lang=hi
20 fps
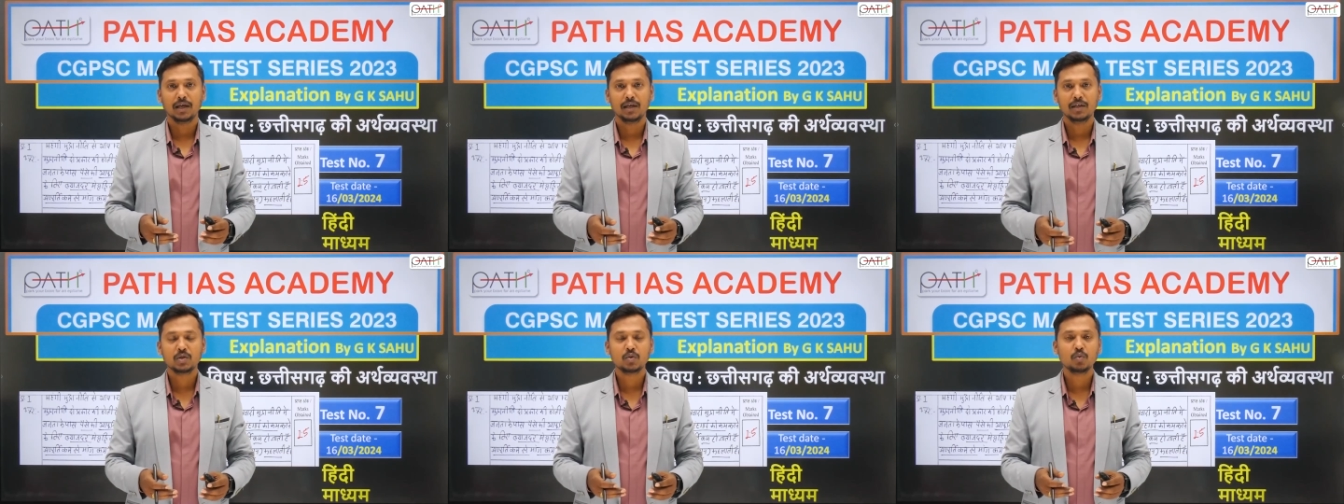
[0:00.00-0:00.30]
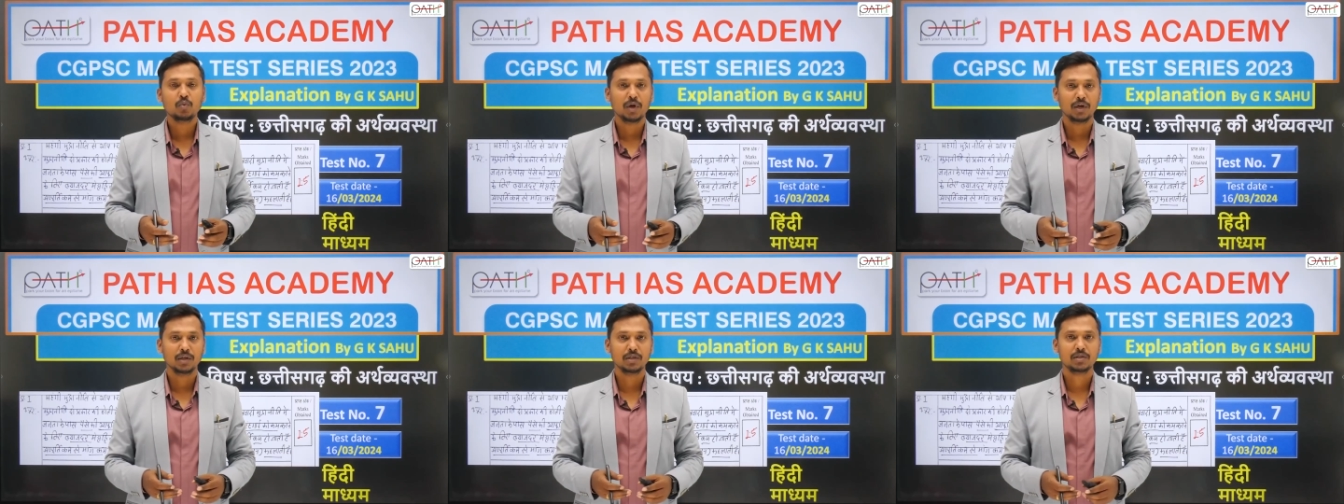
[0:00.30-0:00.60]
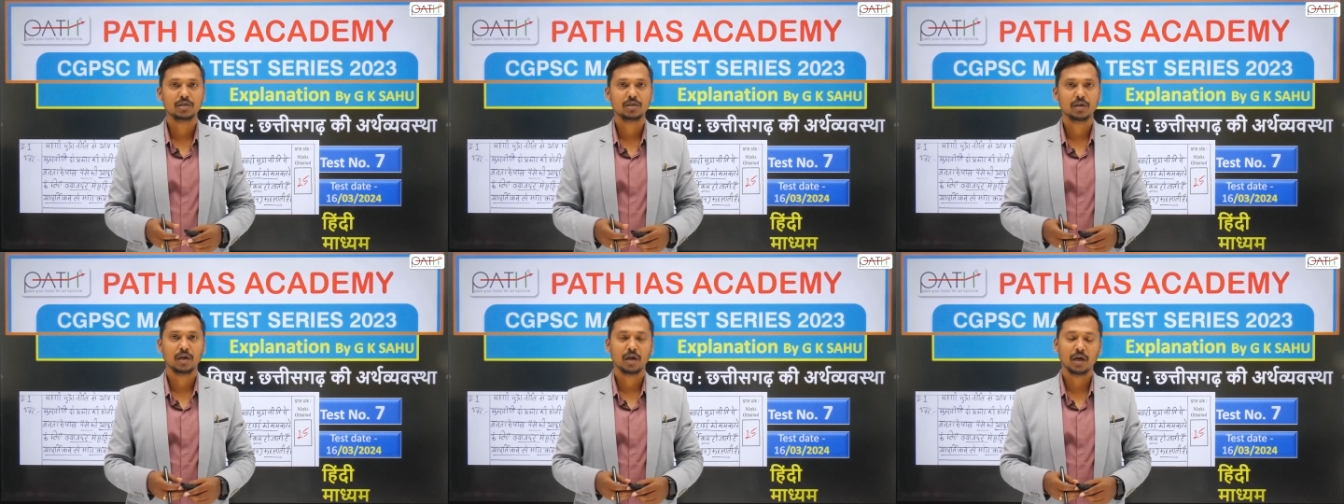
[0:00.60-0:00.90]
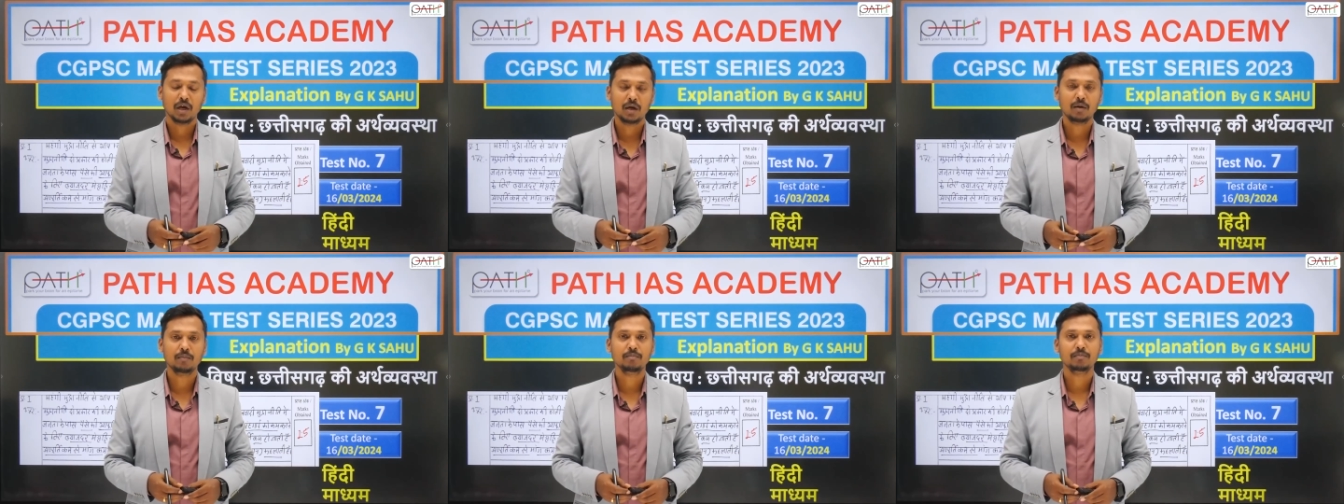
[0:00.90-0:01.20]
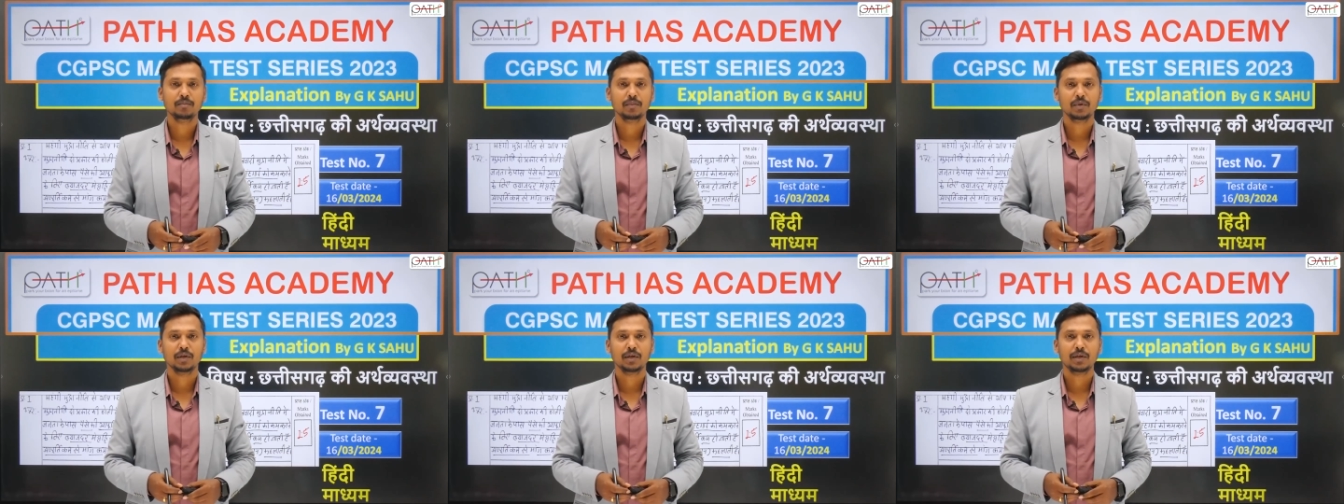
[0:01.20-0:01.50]
इस वर्ष
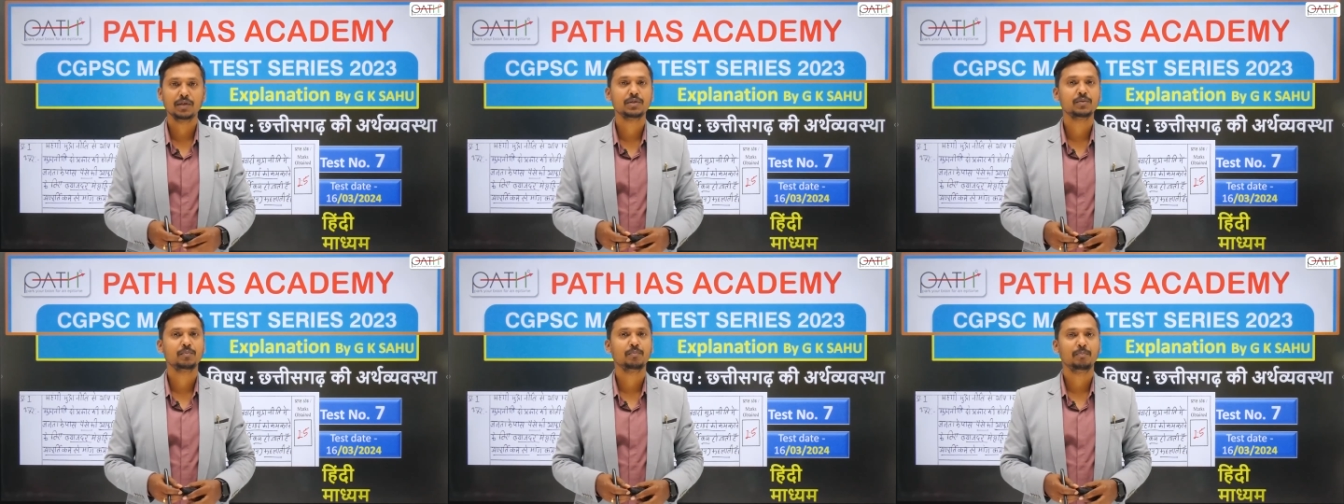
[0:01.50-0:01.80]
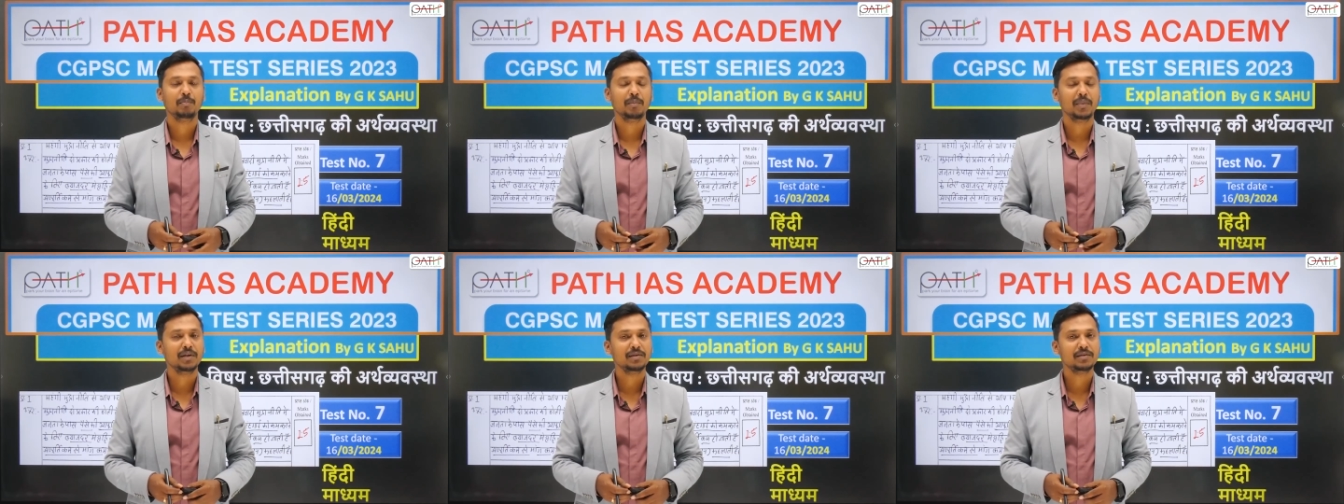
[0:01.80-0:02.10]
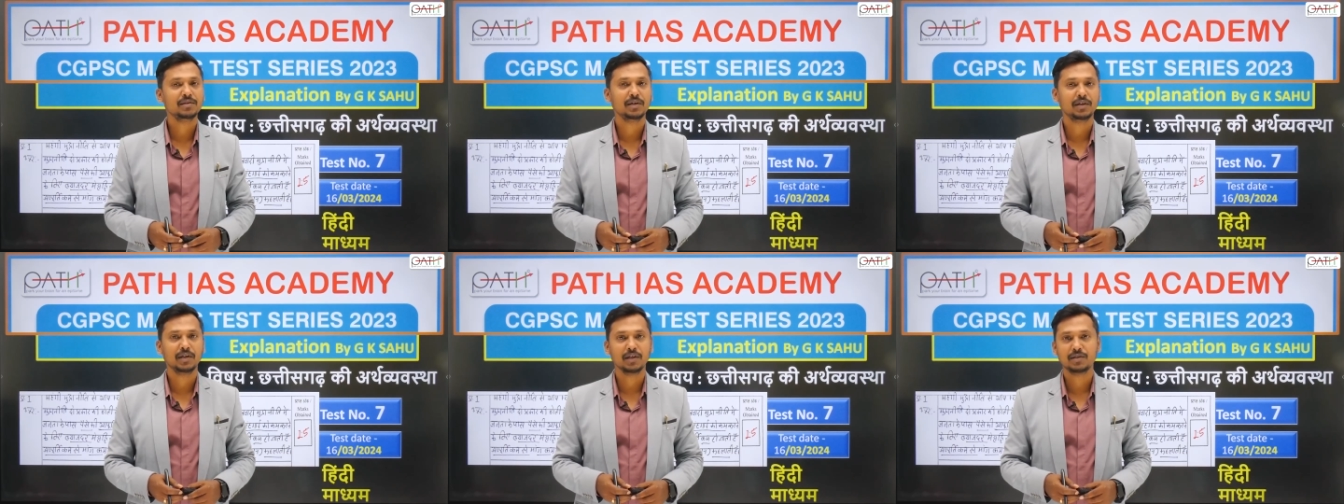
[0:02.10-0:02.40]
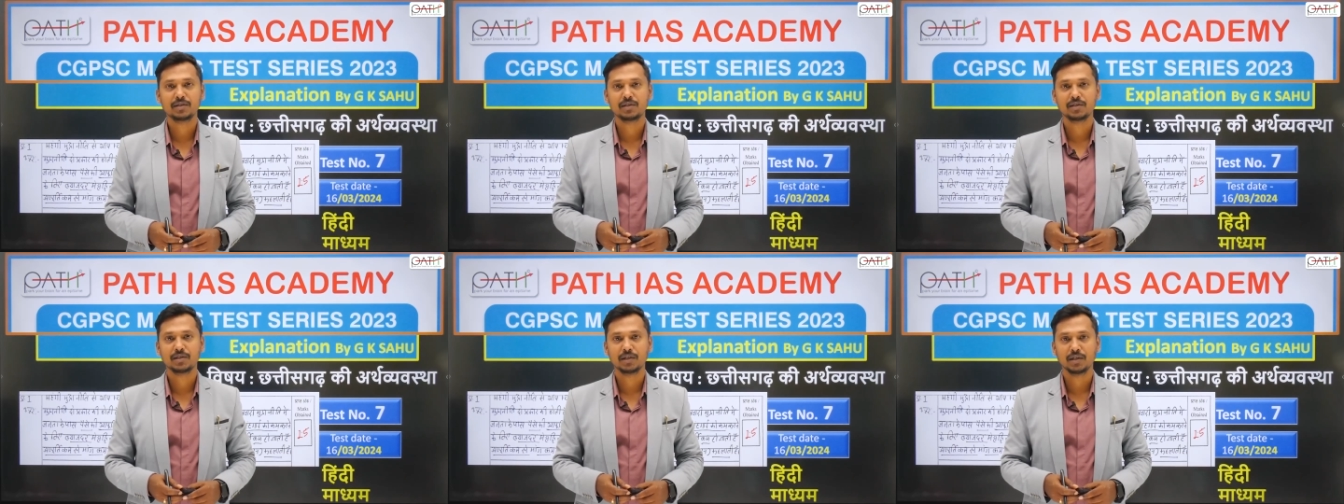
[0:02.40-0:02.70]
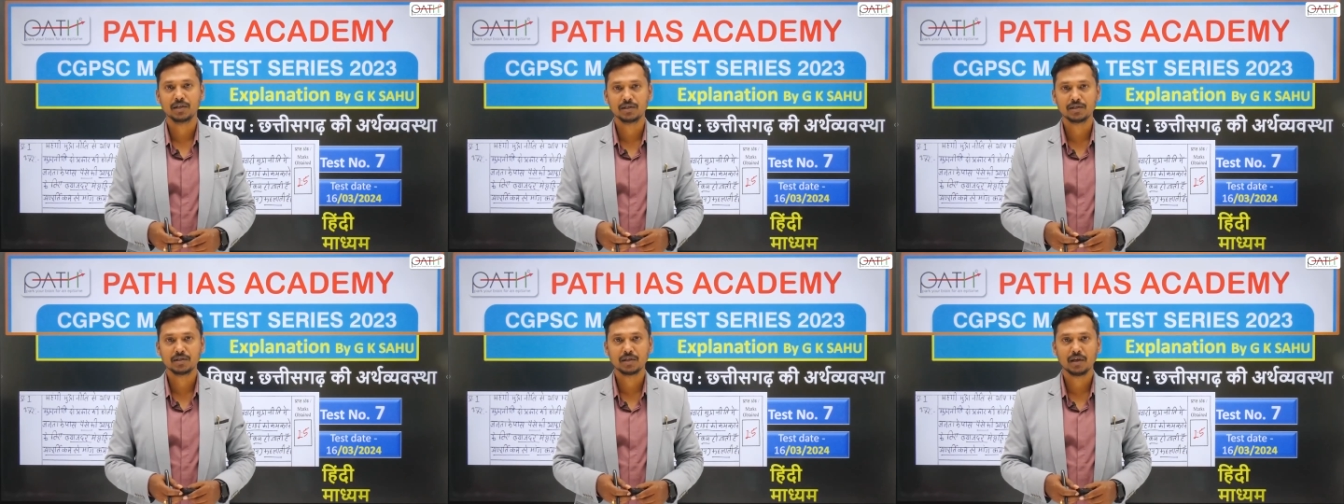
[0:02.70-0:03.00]
हम इस मेंस टेस्ट
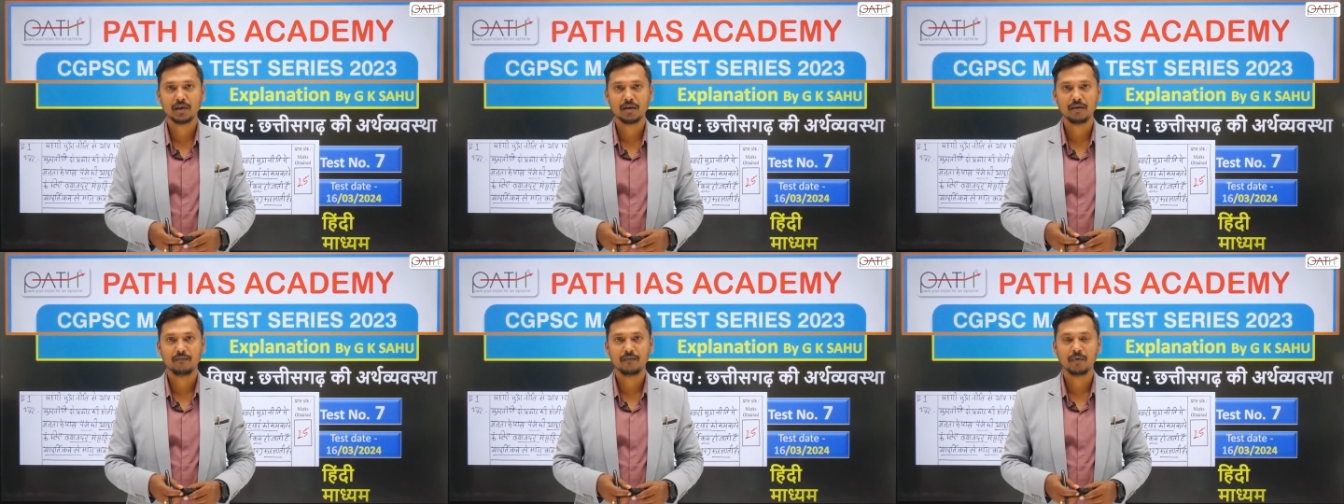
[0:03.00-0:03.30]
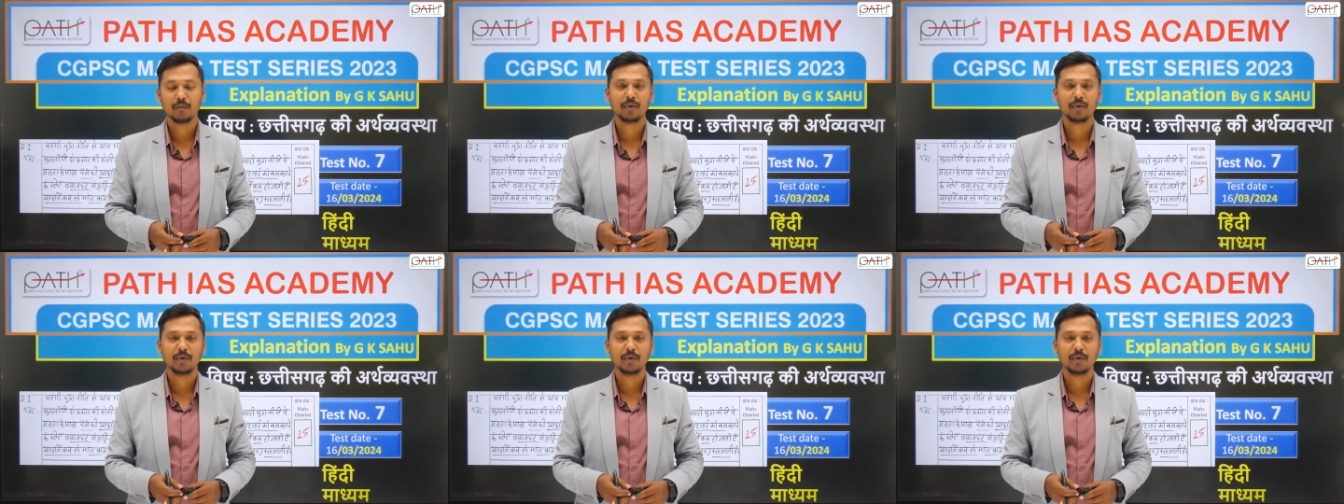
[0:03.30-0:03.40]
सीरीज़ के